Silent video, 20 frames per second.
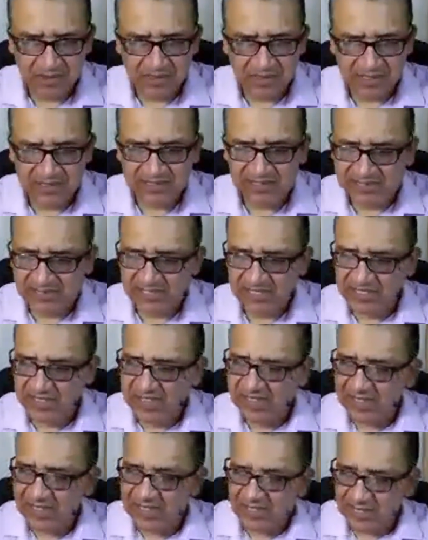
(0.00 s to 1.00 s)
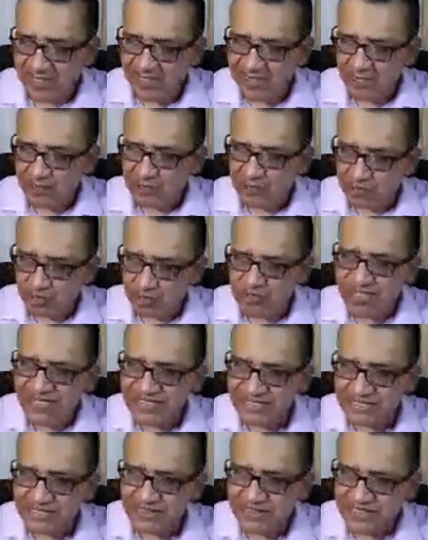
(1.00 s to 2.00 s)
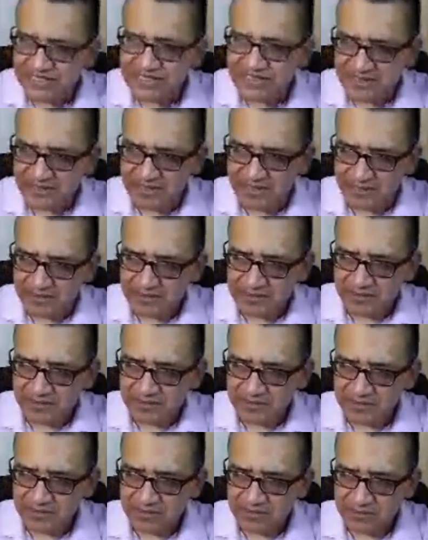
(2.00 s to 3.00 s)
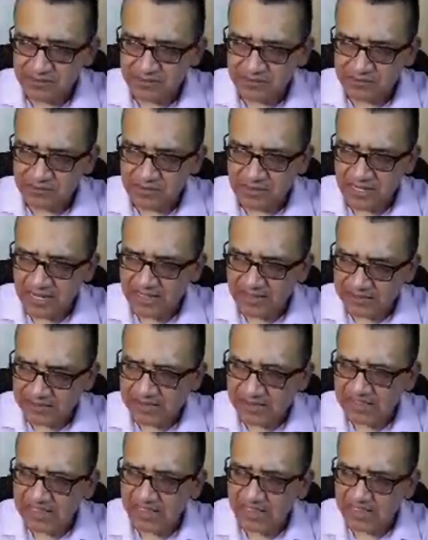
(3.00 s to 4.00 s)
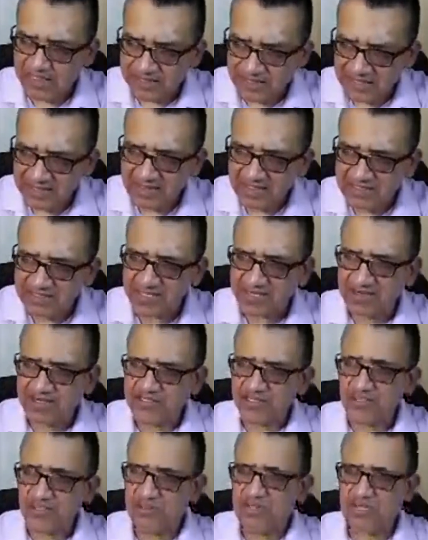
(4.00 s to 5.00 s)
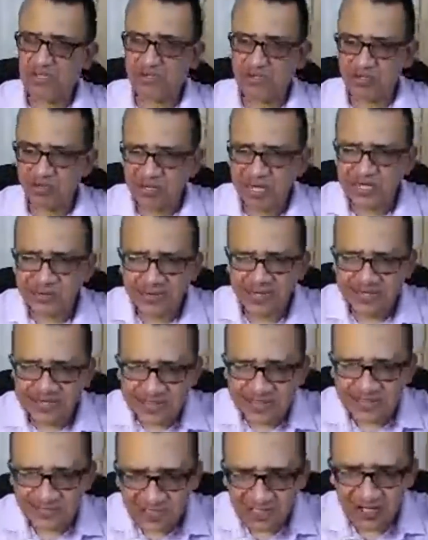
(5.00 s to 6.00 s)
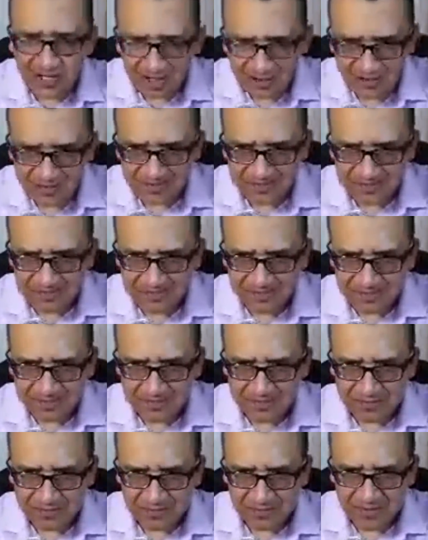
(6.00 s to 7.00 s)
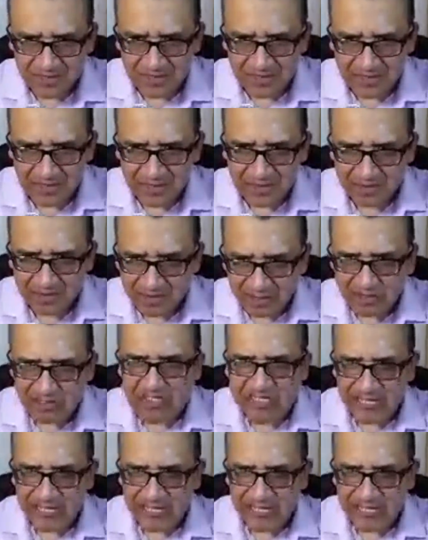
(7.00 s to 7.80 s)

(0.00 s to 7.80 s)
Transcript: Es decir, claro, tú decidiste. La infidelidad es el resultado de una decisión. Pero